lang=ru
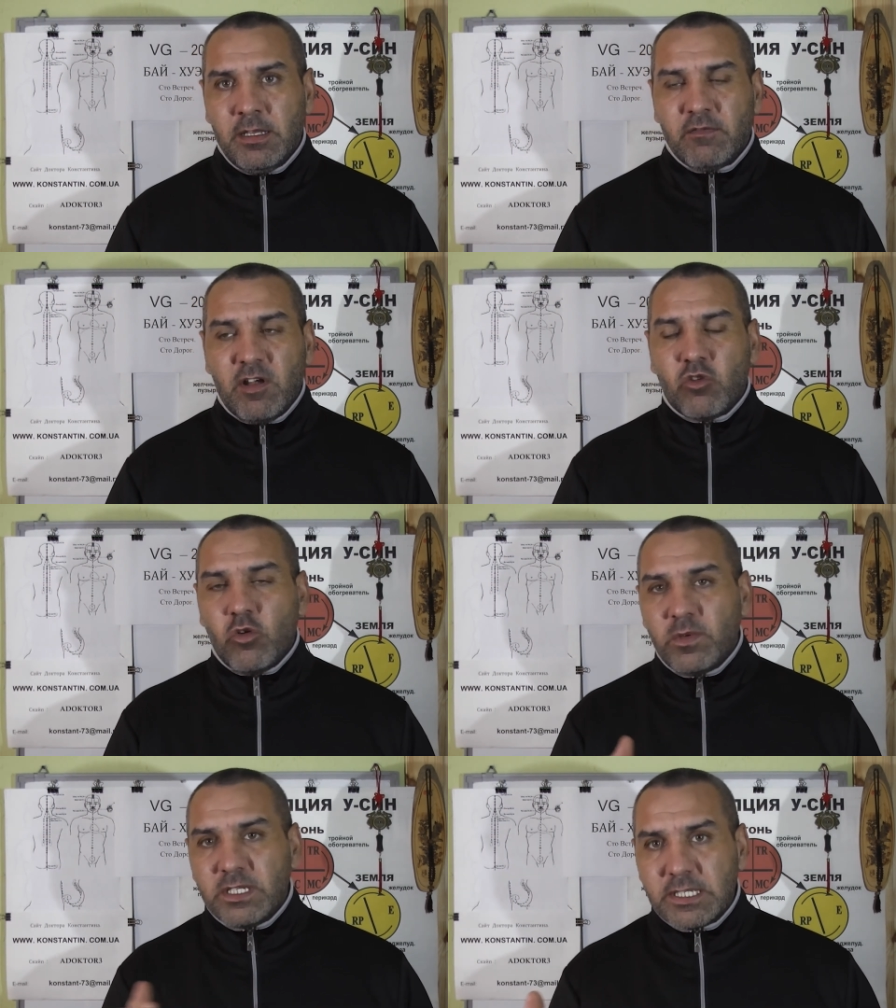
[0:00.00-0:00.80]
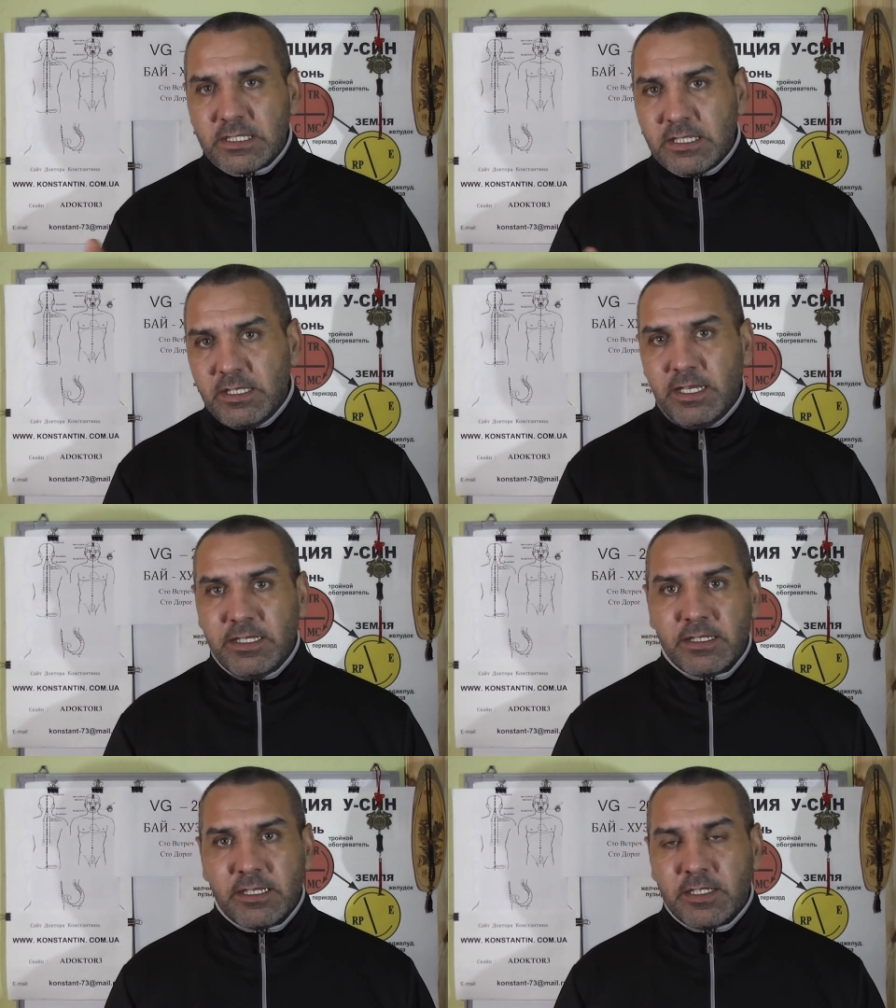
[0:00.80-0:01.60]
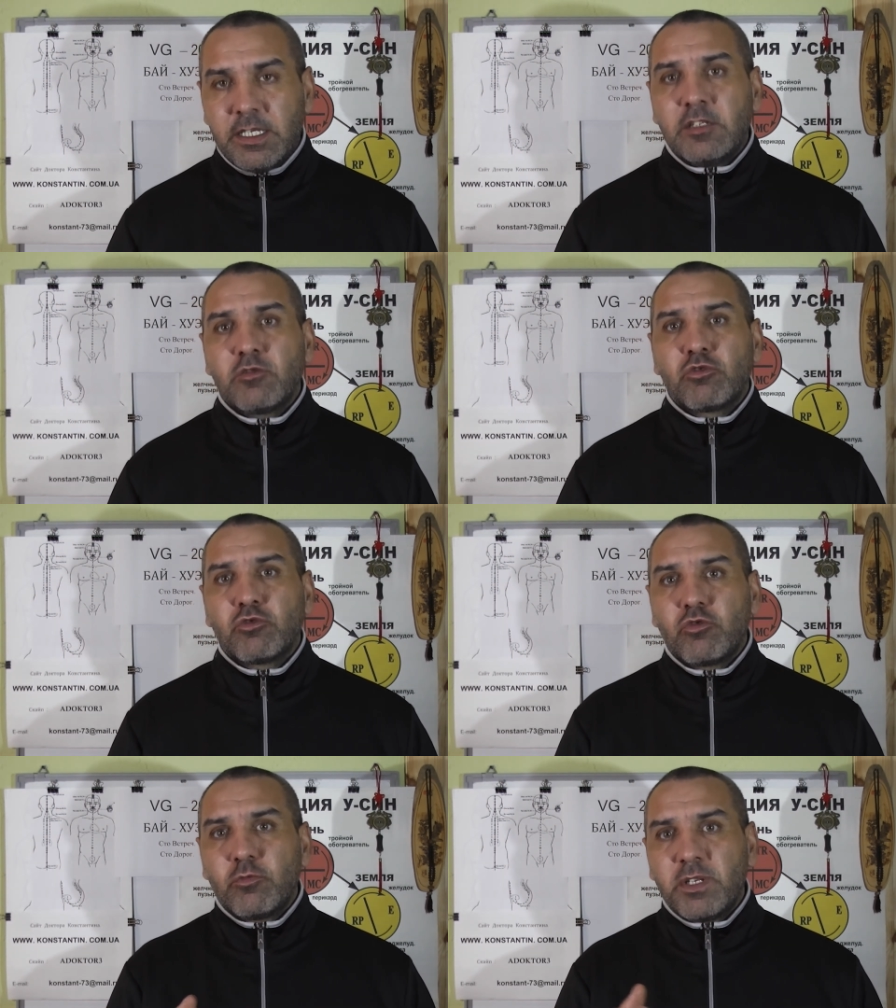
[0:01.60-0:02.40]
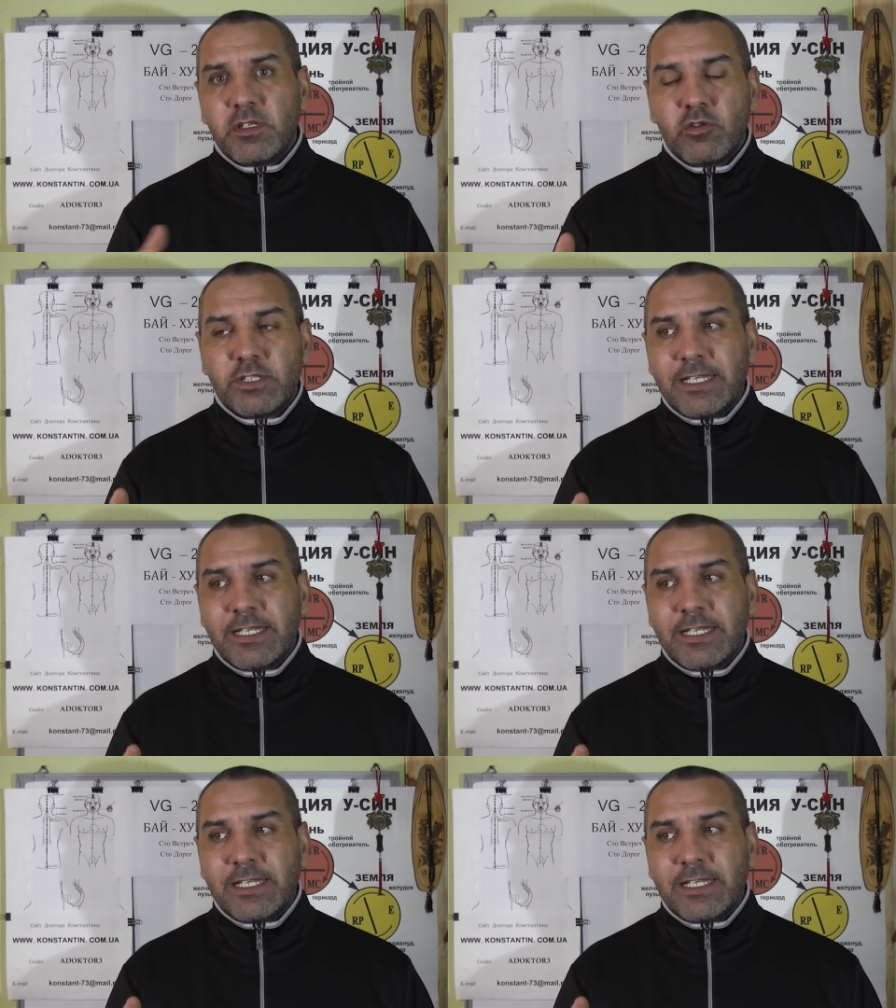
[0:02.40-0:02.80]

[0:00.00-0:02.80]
в каком они состоянии, какие они друг другу передают